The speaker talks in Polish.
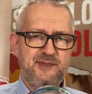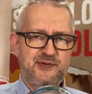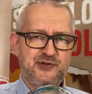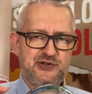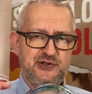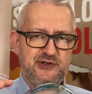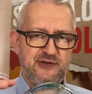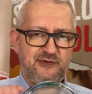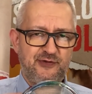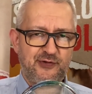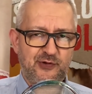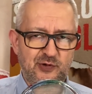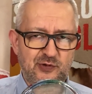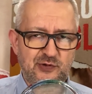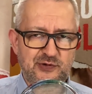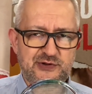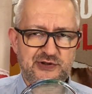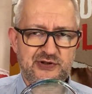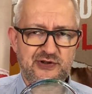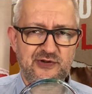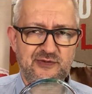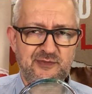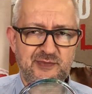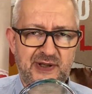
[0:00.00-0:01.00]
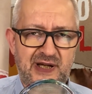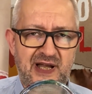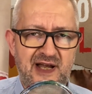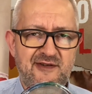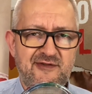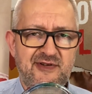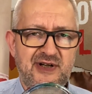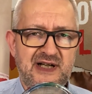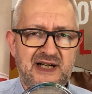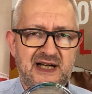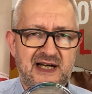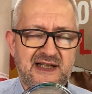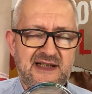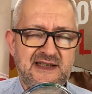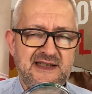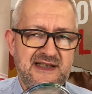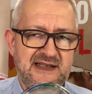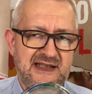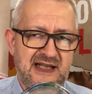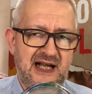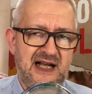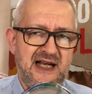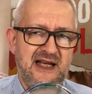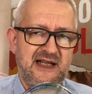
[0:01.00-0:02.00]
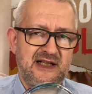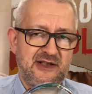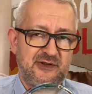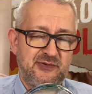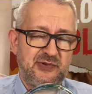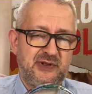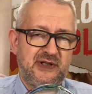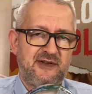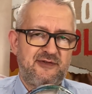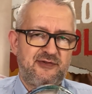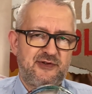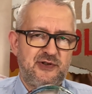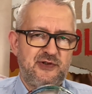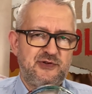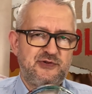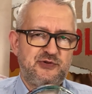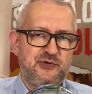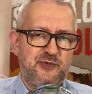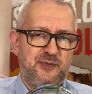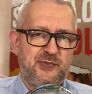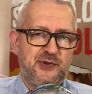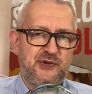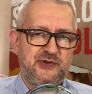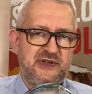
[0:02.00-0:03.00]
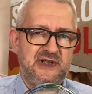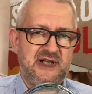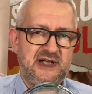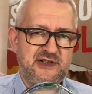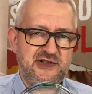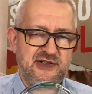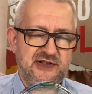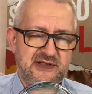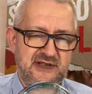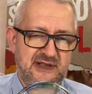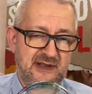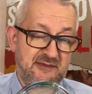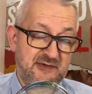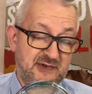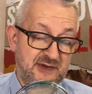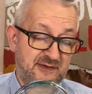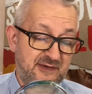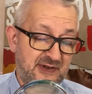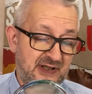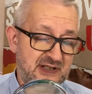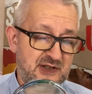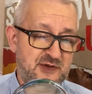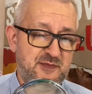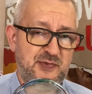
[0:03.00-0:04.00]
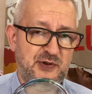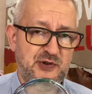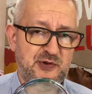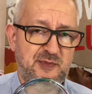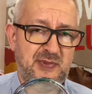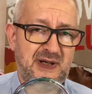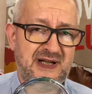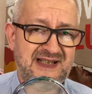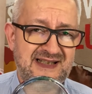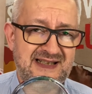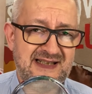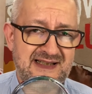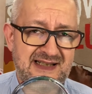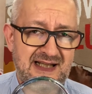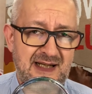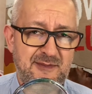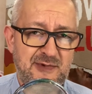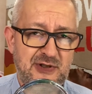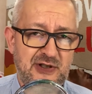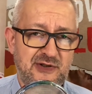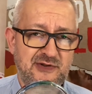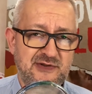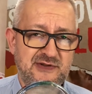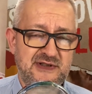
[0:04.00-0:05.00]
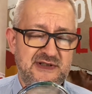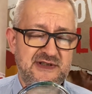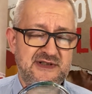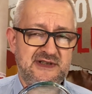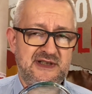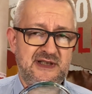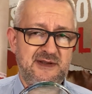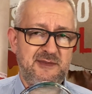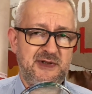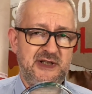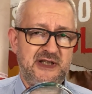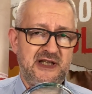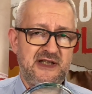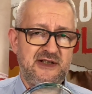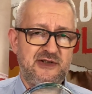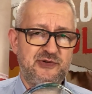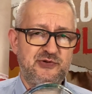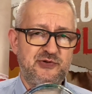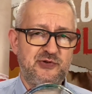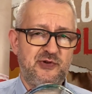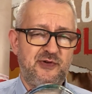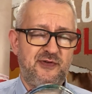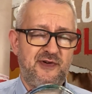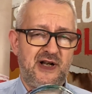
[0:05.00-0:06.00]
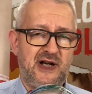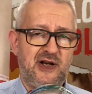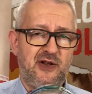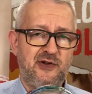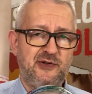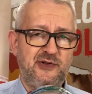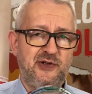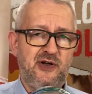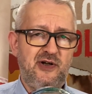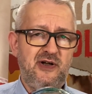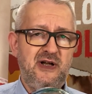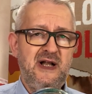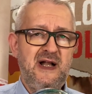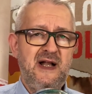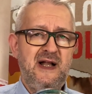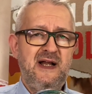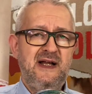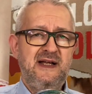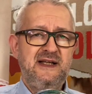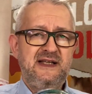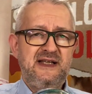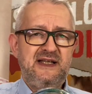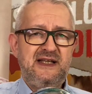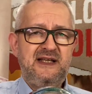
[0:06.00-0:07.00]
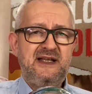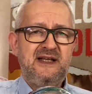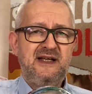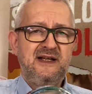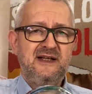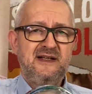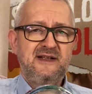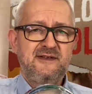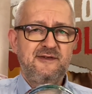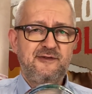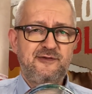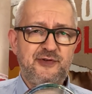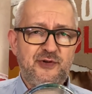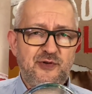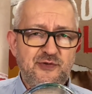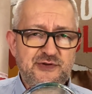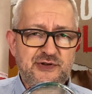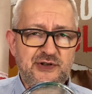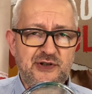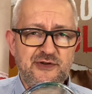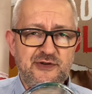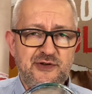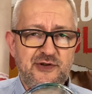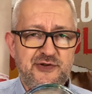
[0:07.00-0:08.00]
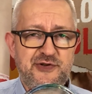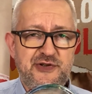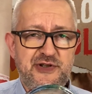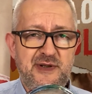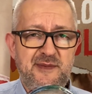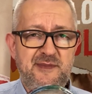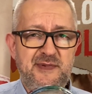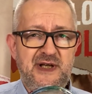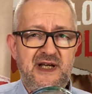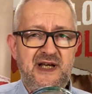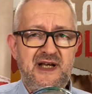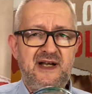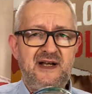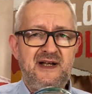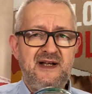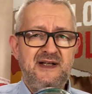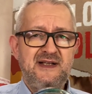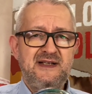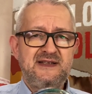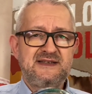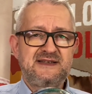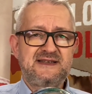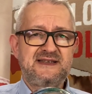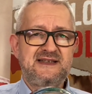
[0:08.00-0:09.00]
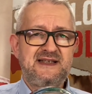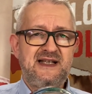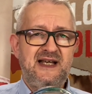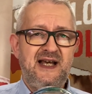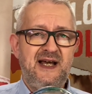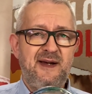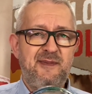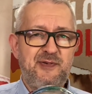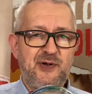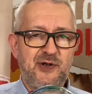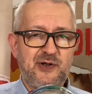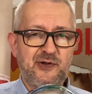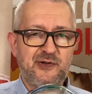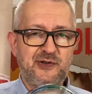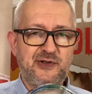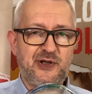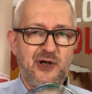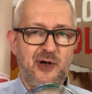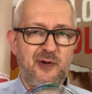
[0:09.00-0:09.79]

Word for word: przywrócą prawa kardynalne, które w końcu pod naciskiem, czy wręcz pod bagnetami rosyjskimi kiedyś uchwalono i wrócą do siebie, z, pokrótko